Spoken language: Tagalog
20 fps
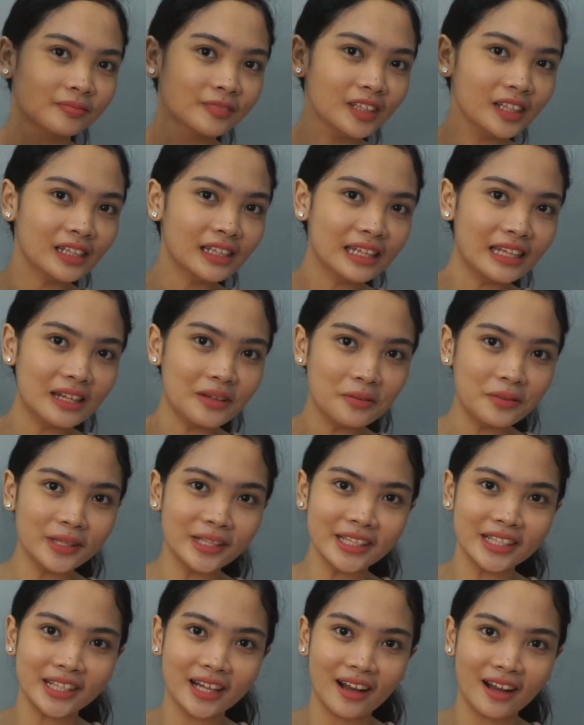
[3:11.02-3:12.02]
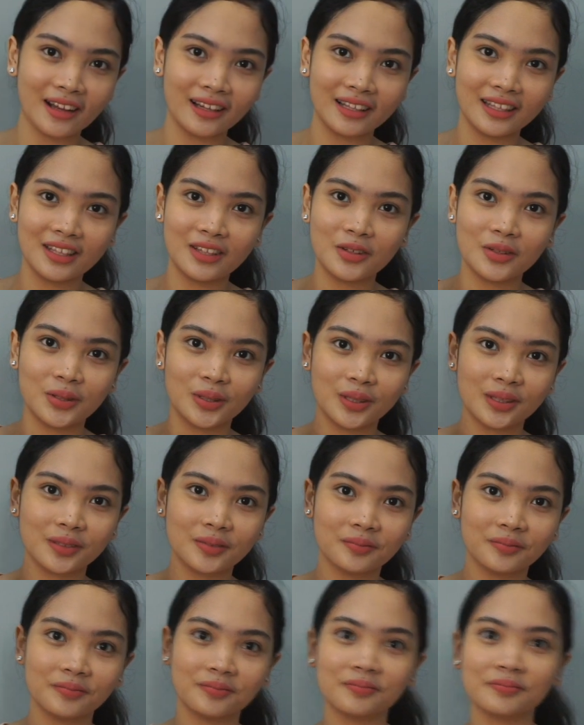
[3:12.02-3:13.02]
Ganda naman siya. Cute
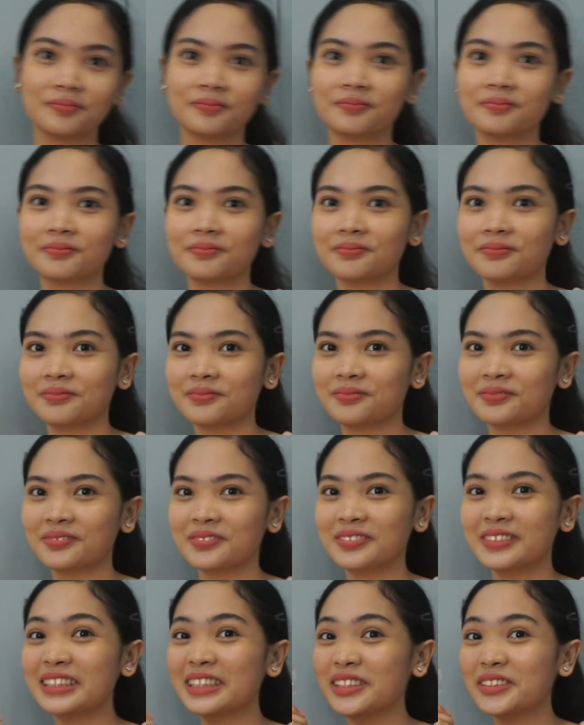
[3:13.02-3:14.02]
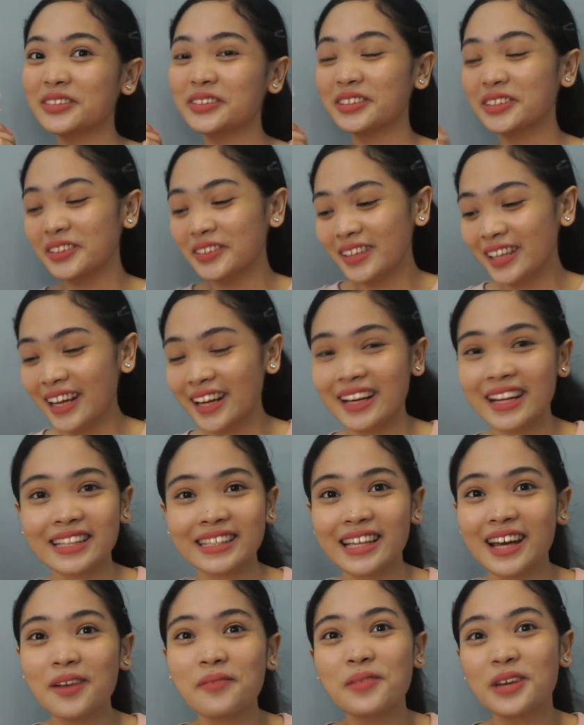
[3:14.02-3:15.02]
cute. Cute lang yung
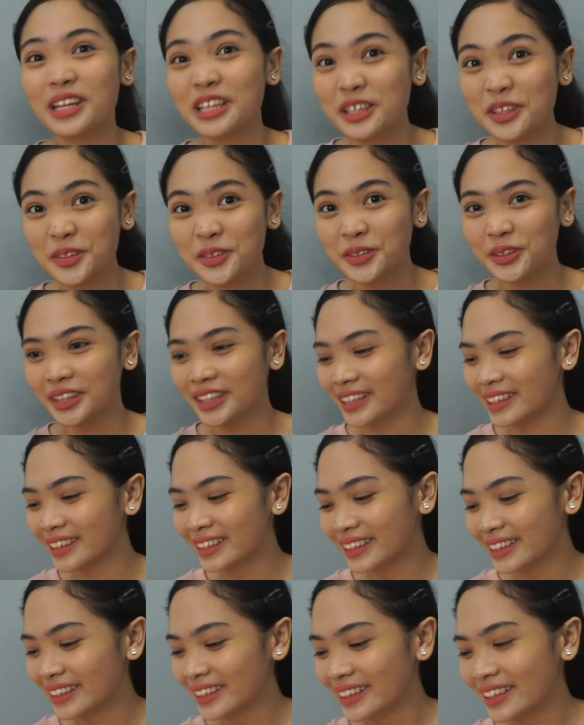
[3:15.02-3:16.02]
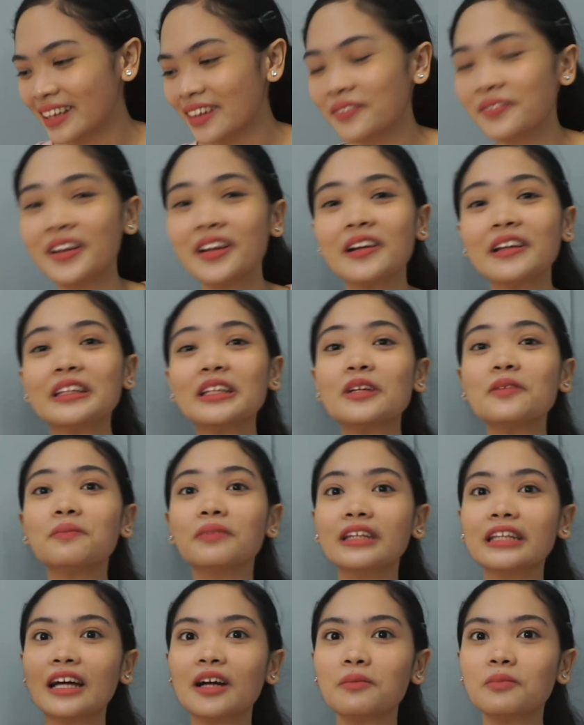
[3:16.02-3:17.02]
nasabi, cute. Pero ito yung
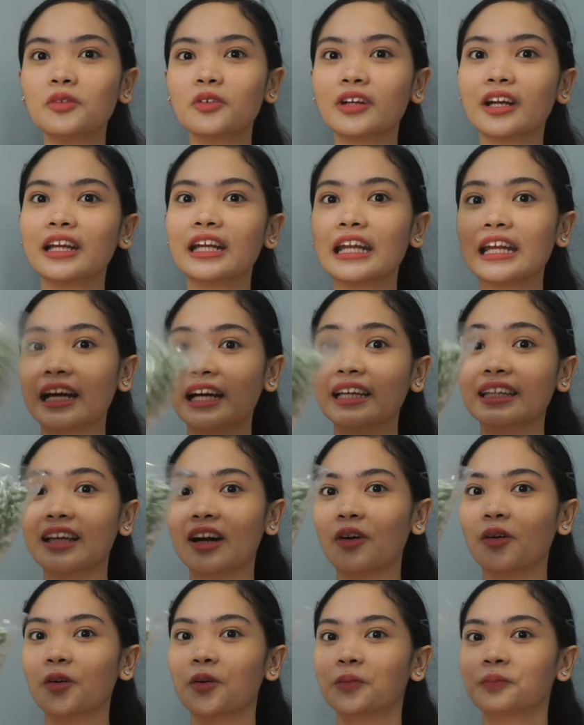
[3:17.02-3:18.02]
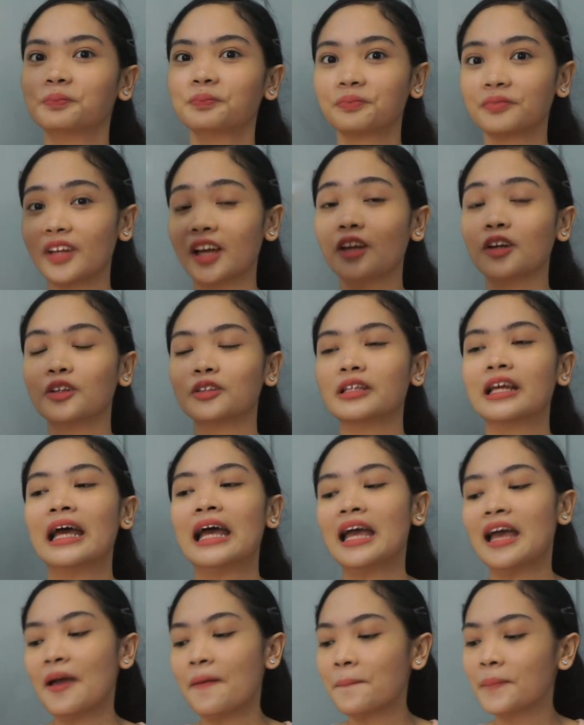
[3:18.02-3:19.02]
pinakamura na nakita ko. Ayun.
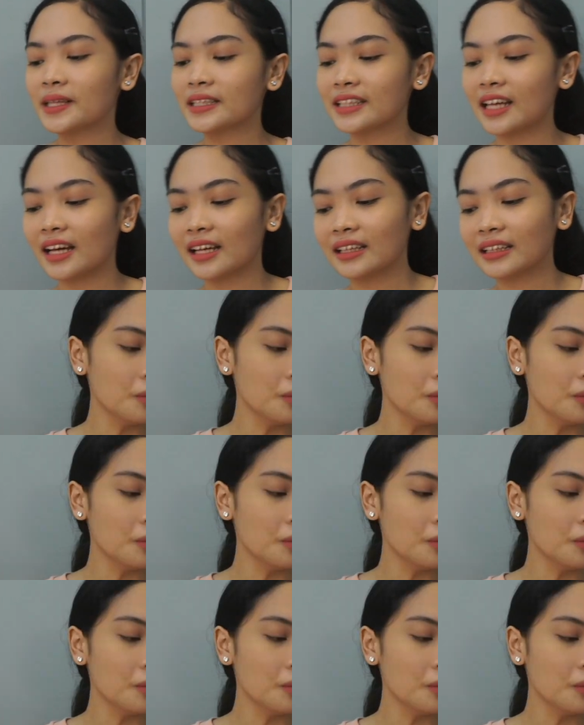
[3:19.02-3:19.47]
Basta